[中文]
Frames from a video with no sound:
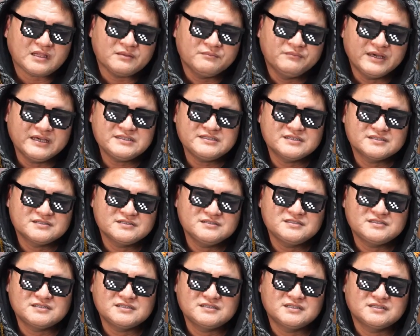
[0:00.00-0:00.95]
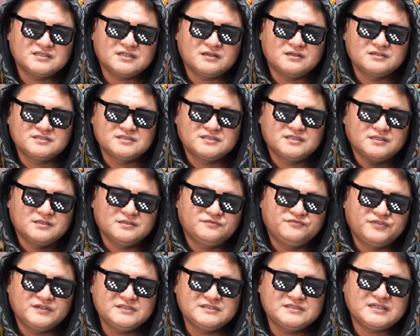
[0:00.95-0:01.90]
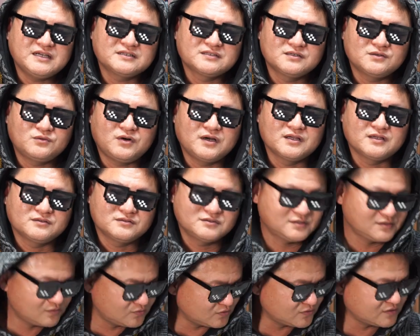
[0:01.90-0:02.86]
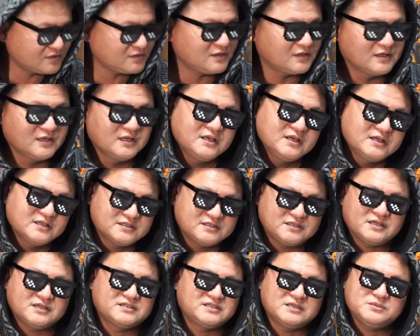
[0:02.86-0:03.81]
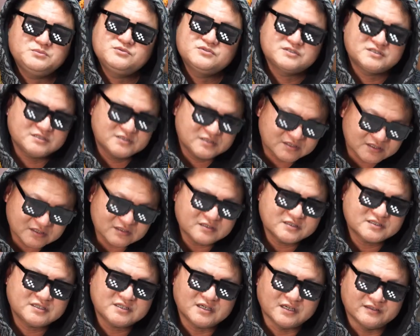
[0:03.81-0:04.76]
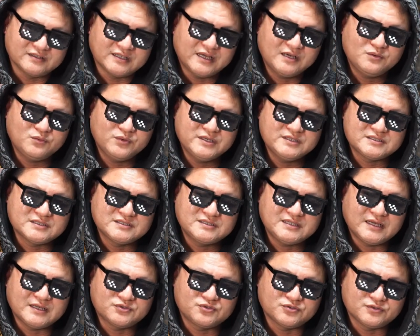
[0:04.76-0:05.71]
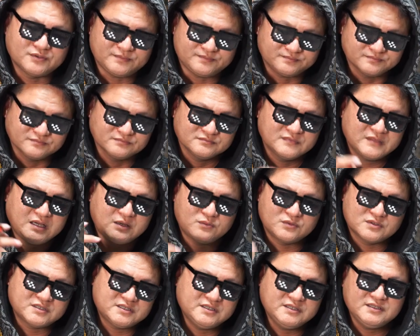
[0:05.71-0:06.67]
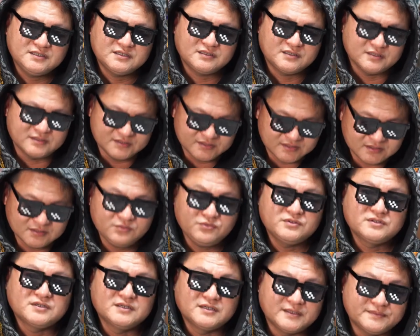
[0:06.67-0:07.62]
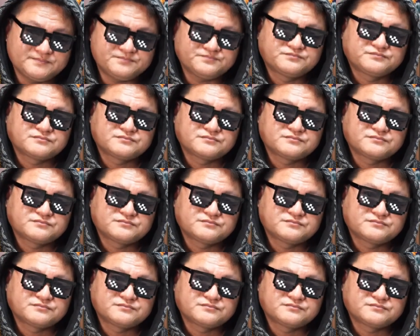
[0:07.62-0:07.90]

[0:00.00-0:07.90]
买写真集得到了这些分账的话呢，其实说真的，这个节目是真的是很难维持下去。那我是一个很幸运的人。